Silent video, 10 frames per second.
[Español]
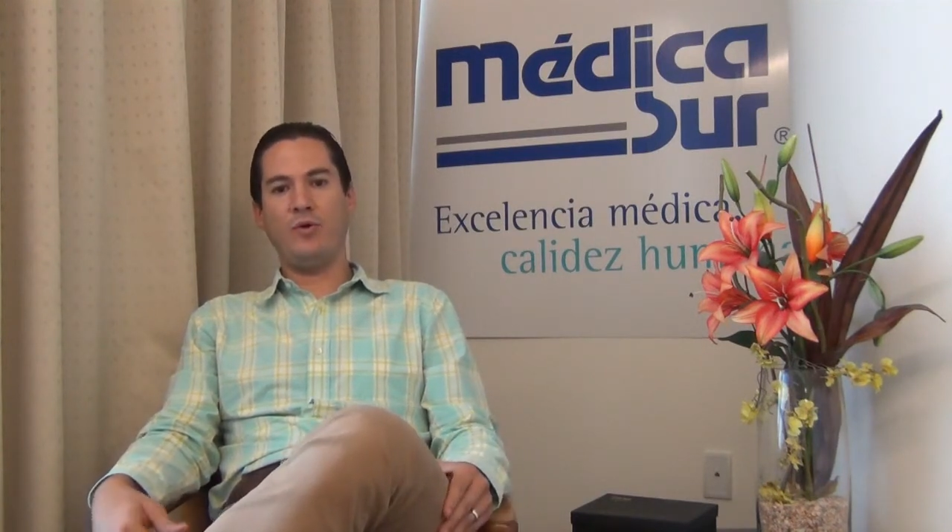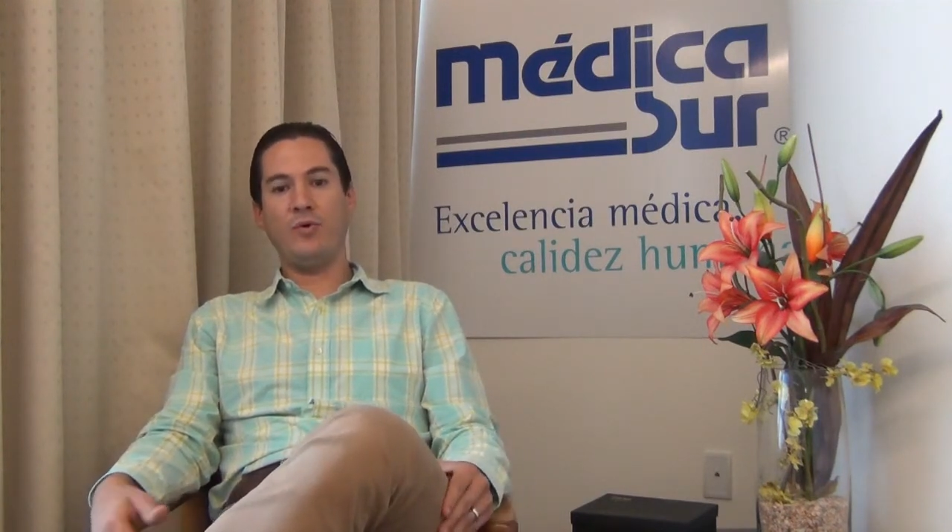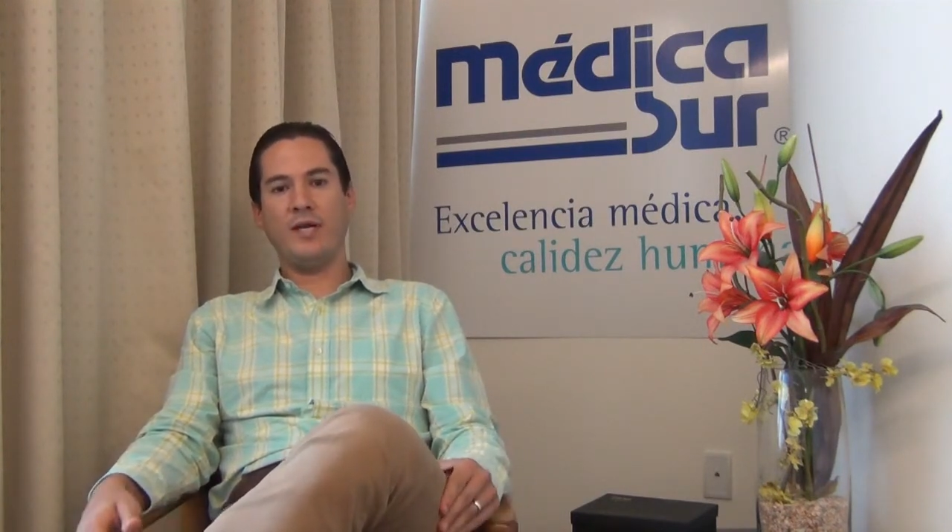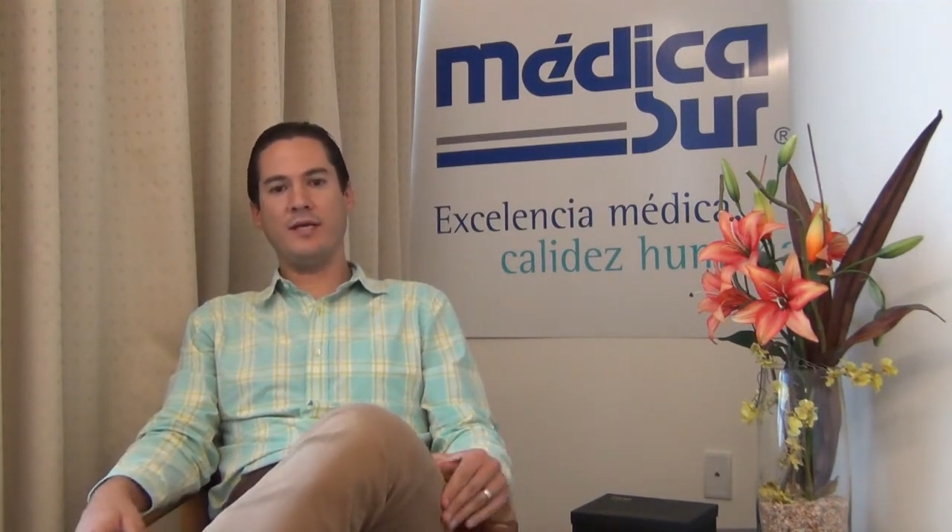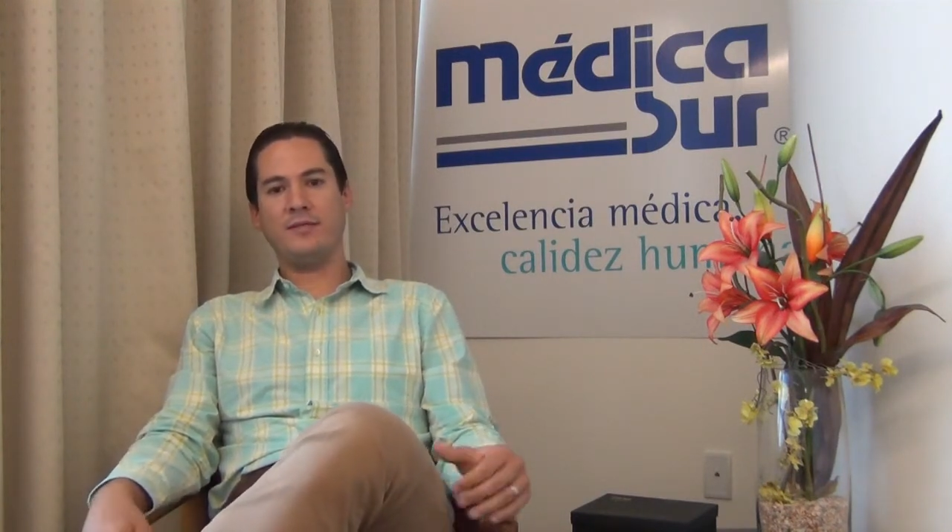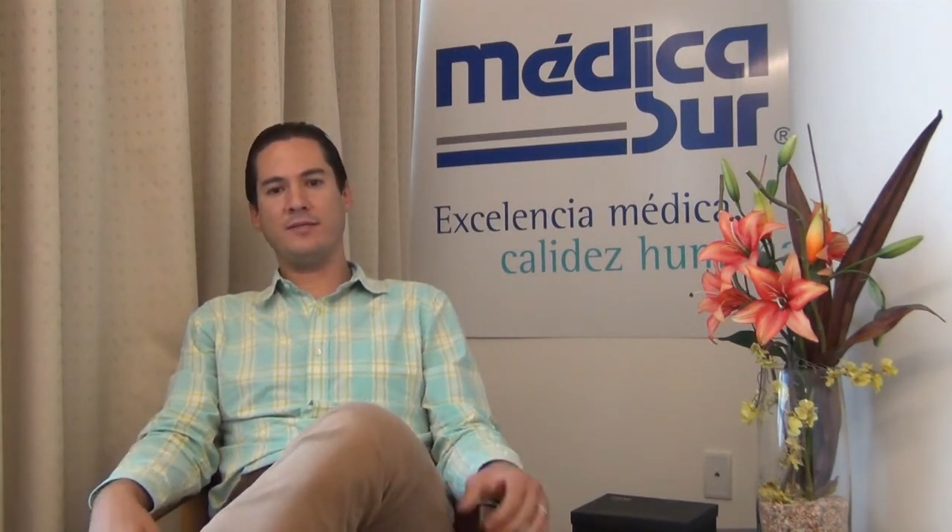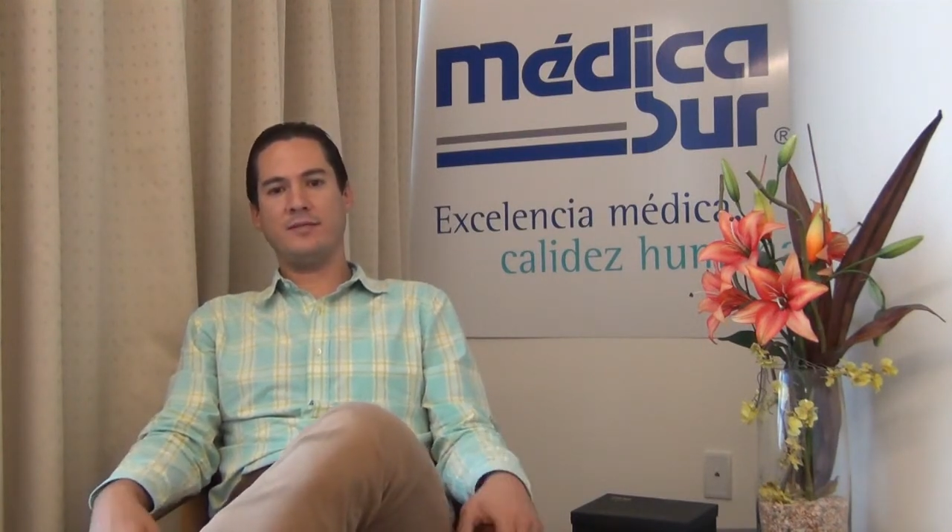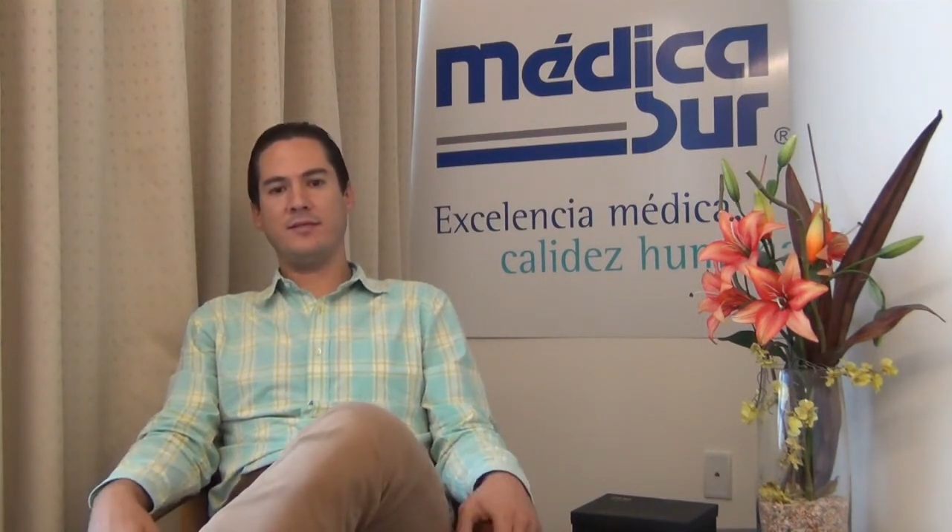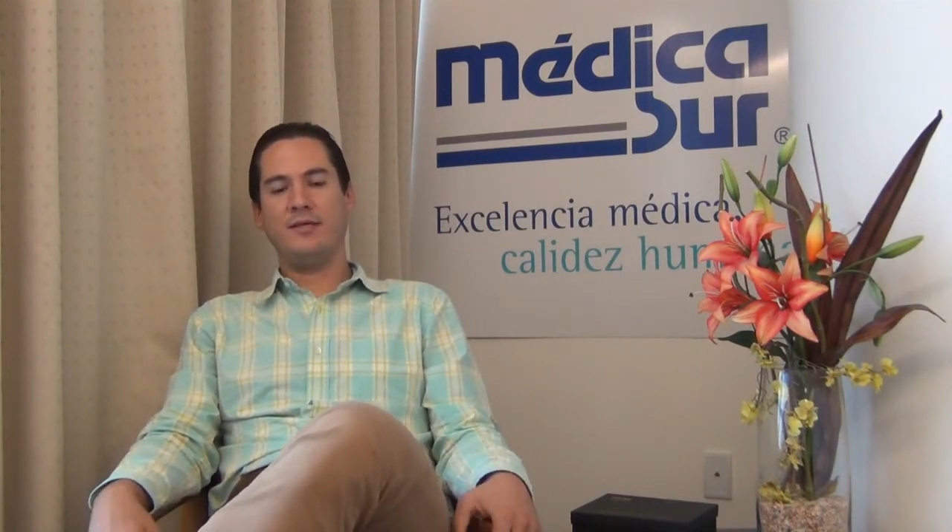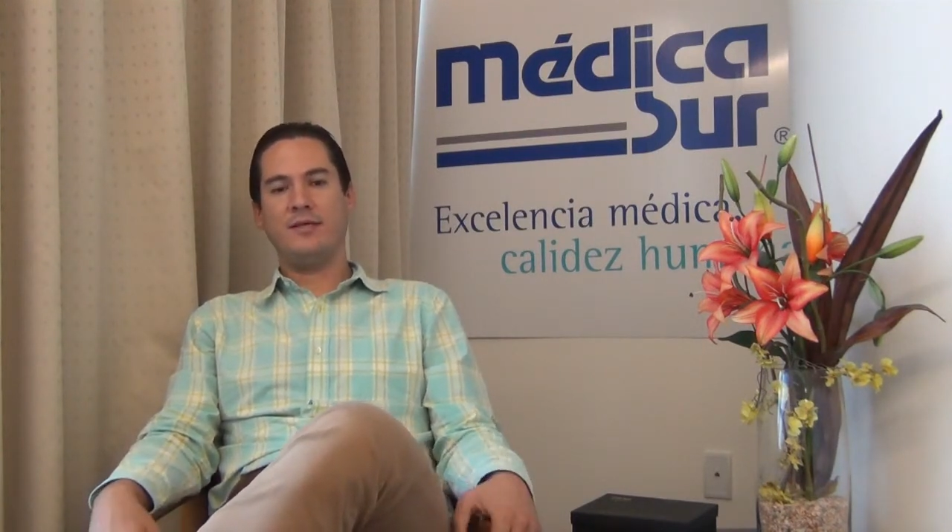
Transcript: lunes,